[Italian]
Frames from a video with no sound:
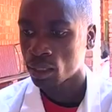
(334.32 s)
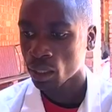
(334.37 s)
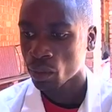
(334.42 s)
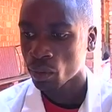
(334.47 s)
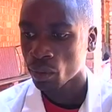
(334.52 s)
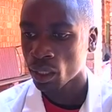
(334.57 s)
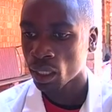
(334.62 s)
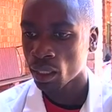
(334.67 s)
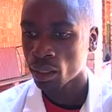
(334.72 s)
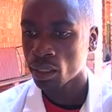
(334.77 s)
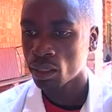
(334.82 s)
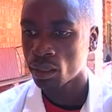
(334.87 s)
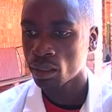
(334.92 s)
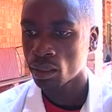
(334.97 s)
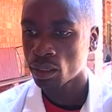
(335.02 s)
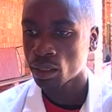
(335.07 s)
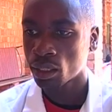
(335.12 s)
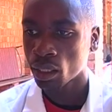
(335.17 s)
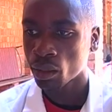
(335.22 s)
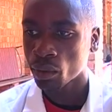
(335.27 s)

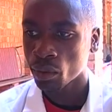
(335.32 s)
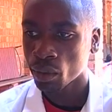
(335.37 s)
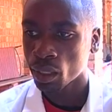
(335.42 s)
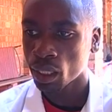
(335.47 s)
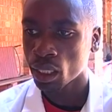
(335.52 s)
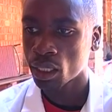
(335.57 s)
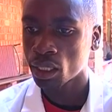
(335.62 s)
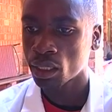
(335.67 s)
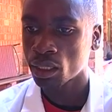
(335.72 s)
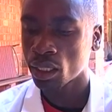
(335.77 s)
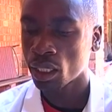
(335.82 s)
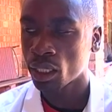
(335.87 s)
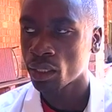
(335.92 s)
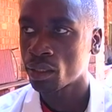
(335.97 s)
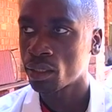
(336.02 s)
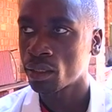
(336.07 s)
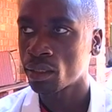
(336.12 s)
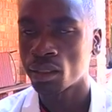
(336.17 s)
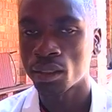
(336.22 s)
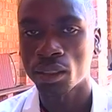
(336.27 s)
studiare, chi come me ha
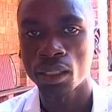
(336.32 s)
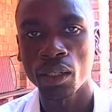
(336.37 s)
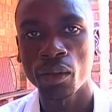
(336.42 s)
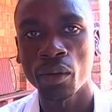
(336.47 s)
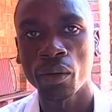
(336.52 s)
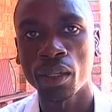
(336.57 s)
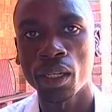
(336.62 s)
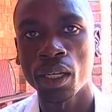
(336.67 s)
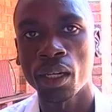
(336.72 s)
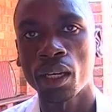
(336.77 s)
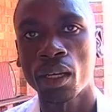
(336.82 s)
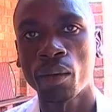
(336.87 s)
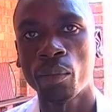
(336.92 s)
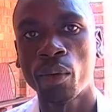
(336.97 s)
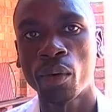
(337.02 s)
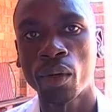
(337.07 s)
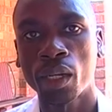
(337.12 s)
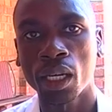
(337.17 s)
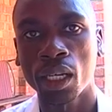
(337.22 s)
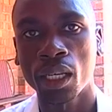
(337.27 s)
partecipato al corso ha
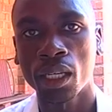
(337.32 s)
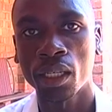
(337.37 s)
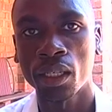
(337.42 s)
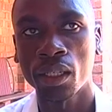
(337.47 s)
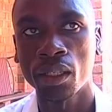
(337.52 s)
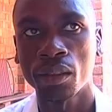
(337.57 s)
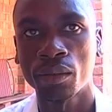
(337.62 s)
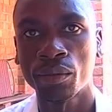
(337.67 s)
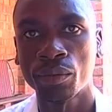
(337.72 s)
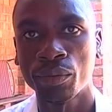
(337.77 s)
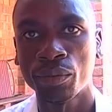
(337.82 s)
ricevuto aiuti di